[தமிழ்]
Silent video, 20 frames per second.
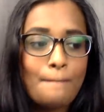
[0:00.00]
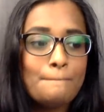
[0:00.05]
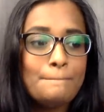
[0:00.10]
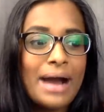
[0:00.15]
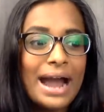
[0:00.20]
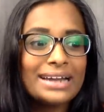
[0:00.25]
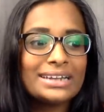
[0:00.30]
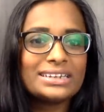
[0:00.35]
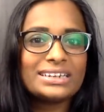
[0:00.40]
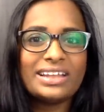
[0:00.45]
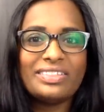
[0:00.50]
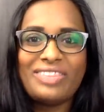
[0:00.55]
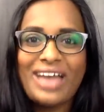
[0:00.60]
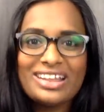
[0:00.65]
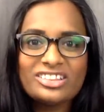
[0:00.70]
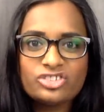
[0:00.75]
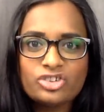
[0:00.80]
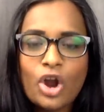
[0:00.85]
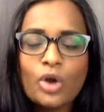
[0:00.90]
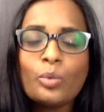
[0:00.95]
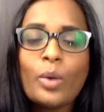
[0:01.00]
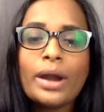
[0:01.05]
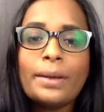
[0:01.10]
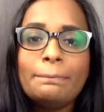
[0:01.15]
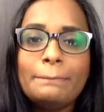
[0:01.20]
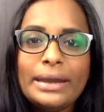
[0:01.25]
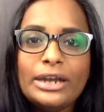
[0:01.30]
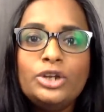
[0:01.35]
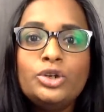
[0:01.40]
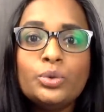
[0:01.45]
பட் தட்ஸ் நாட் வாட்
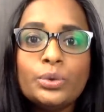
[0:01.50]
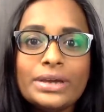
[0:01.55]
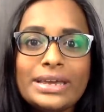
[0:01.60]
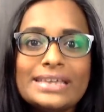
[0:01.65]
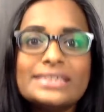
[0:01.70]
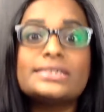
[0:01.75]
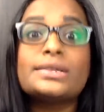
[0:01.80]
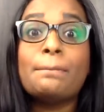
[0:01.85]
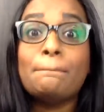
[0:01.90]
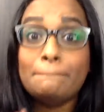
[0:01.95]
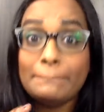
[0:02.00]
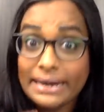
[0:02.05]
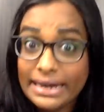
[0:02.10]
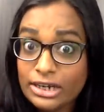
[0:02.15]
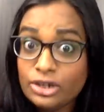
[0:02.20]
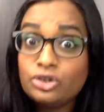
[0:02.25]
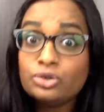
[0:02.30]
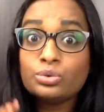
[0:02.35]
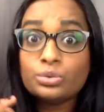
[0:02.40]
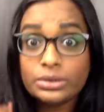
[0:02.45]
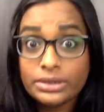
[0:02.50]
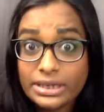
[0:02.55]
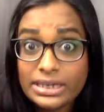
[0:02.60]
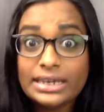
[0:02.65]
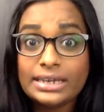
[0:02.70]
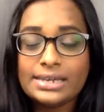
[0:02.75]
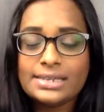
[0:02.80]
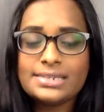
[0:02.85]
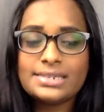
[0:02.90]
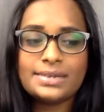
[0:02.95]
மீ டூ இஸ் மீ டூ
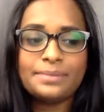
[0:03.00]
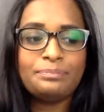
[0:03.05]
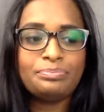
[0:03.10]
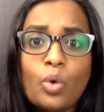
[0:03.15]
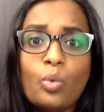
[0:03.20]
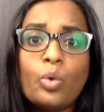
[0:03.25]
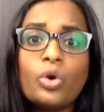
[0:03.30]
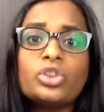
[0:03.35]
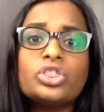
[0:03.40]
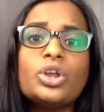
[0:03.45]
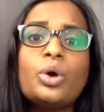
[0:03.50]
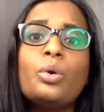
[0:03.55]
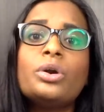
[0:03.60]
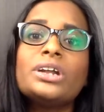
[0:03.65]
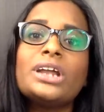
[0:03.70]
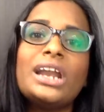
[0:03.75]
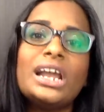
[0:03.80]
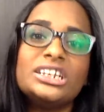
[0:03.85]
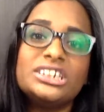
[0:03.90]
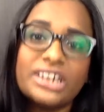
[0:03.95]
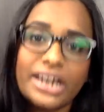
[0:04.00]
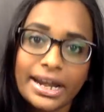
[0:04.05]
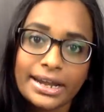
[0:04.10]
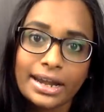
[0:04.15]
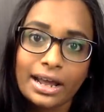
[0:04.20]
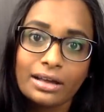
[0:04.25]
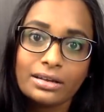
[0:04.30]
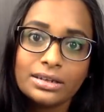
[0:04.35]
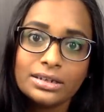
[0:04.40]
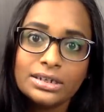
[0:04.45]
இஸ் ஒருத்தன் ஒன்ட்ட லஞ்சம்
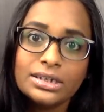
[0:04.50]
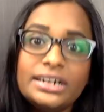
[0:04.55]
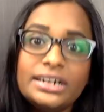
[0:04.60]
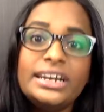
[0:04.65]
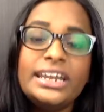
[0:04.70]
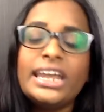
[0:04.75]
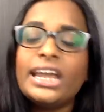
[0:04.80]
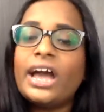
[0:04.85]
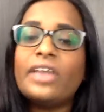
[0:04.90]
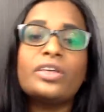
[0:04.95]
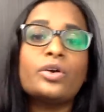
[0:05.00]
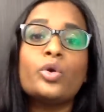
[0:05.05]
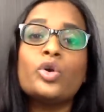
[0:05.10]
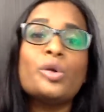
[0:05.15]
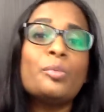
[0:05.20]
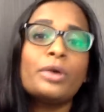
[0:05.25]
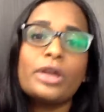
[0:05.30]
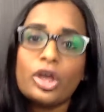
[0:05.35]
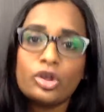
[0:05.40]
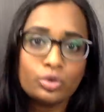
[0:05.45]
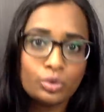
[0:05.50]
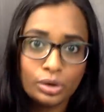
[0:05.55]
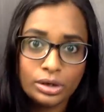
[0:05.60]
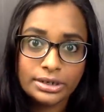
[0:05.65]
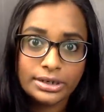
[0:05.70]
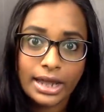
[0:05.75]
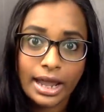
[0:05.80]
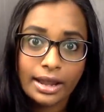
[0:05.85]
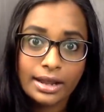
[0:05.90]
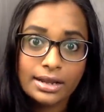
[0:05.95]
கேட்டான் நீ அதை கொடுக்க முடியாதுன்னு
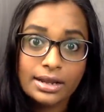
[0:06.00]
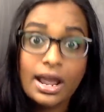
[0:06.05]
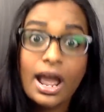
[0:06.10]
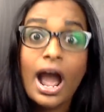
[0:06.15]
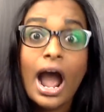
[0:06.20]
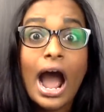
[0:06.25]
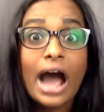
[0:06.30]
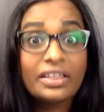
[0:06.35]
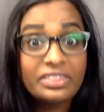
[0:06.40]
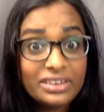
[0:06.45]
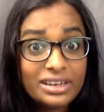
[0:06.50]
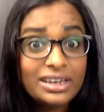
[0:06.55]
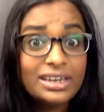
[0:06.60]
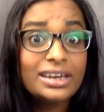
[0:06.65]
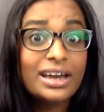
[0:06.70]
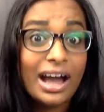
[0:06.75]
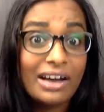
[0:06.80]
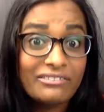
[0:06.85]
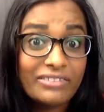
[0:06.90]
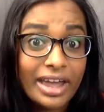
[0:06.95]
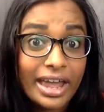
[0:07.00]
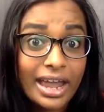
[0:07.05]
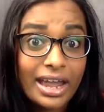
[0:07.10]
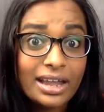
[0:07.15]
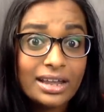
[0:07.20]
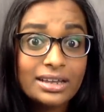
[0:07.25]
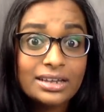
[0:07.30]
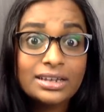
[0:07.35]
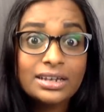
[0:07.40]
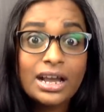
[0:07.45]
சொல்லிட்டேன் அதுக்கு அவன்
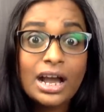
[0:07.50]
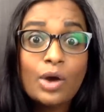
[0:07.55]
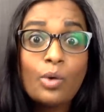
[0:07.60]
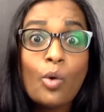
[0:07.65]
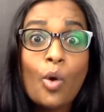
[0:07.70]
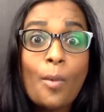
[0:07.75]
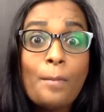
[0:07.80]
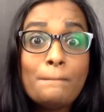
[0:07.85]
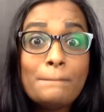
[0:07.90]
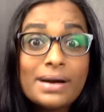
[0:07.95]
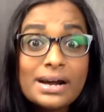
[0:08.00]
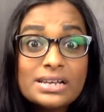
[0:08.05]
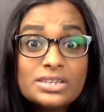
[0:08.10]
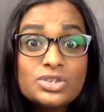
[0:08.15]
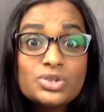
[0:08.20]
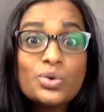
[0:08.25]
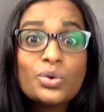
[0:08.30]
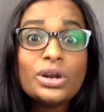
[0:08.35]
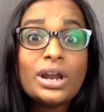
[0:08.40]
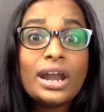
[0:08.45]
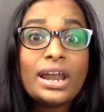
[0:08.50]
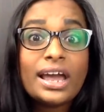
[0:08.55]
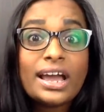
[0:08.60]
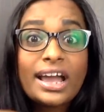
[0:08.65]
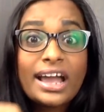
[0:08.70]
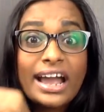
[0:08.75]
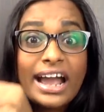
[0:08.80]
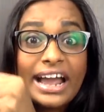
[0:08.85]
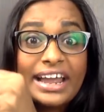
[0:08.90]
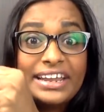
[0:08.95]
உன் பர்சுக்குள்ளால
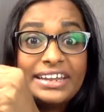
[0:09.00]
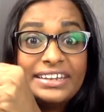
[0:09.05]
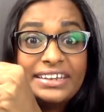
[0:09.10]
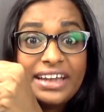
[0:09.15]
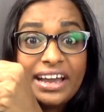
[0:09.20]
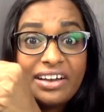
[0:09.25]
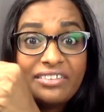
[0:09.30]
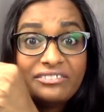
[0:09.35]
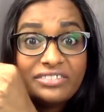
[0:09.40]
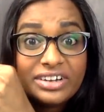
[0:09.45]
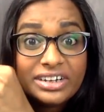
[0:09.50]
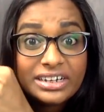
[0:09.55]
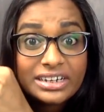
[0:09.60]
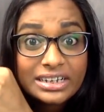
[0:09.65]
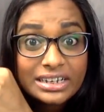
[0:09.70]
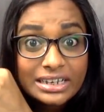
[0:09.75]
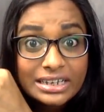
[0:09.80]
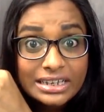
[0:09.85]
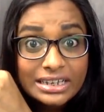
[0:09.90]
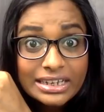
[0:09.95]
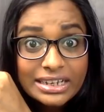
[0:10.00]
கையை விட்டு